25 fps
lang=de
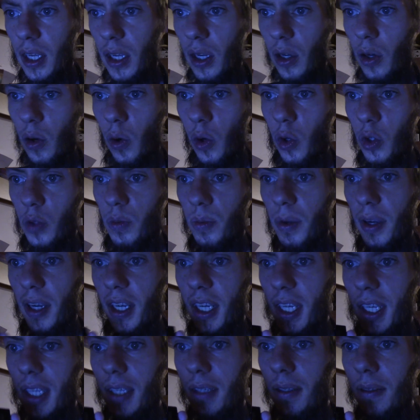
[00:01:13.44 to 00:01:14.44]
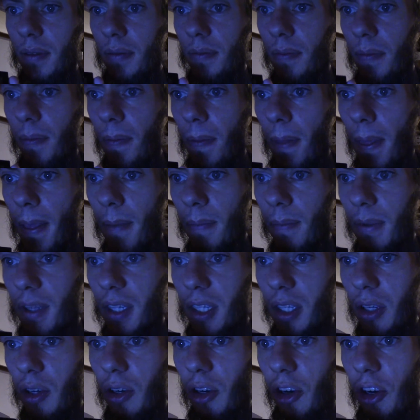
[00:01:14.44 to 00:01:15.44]
Rosmarin,
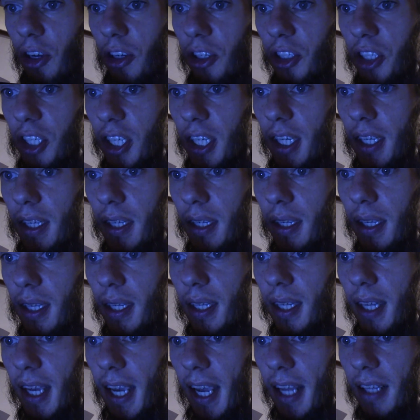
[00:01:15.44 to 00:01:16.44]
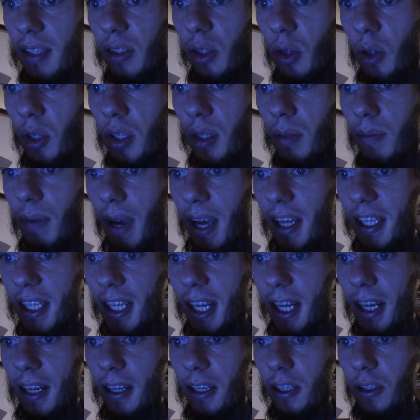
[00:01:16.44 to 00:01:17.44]
Bitterorange, in der Herznote
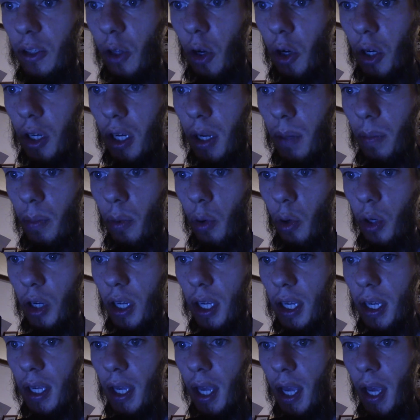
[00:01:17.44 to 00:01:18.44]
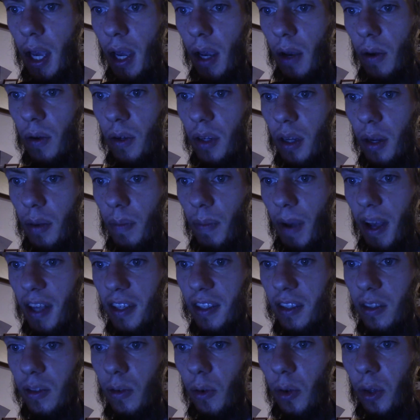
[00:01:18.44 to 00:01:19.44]
Mandel, Tonkabohne und in der
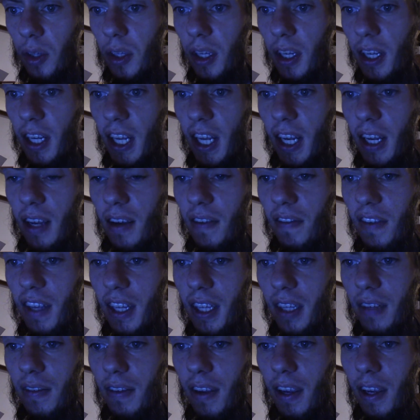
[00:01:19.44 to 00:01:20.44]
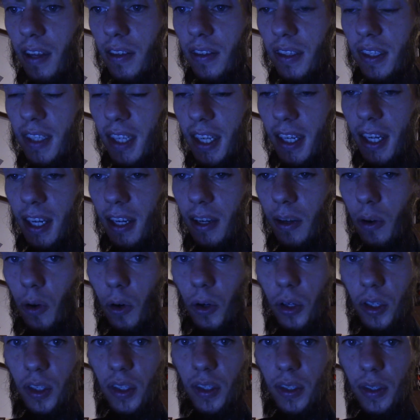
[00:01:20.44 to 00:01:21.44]
Basisnote Leder, Vetiver und
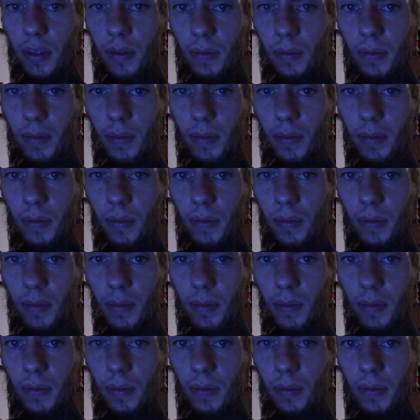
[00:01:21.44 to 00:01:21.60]
Zedernholz.